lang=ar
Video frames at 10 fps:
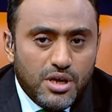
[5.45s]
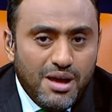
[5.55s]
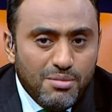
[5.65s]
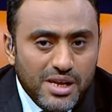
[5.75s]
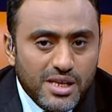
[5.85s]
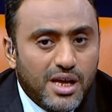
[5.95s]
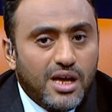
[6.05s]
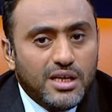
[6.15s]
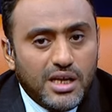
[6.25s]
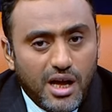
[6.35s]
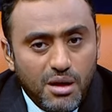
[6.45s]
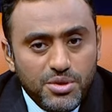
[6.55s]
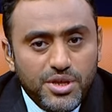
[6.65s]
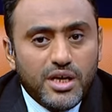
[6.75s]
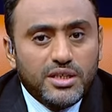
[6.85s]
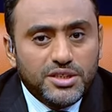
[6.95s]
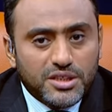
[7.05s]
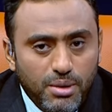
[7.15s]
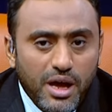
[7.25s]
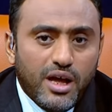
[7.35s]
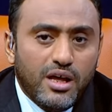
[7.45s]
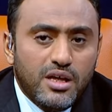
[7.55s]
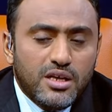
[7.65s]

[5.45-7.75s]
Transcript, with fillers: عمليه ارهابيه جبانه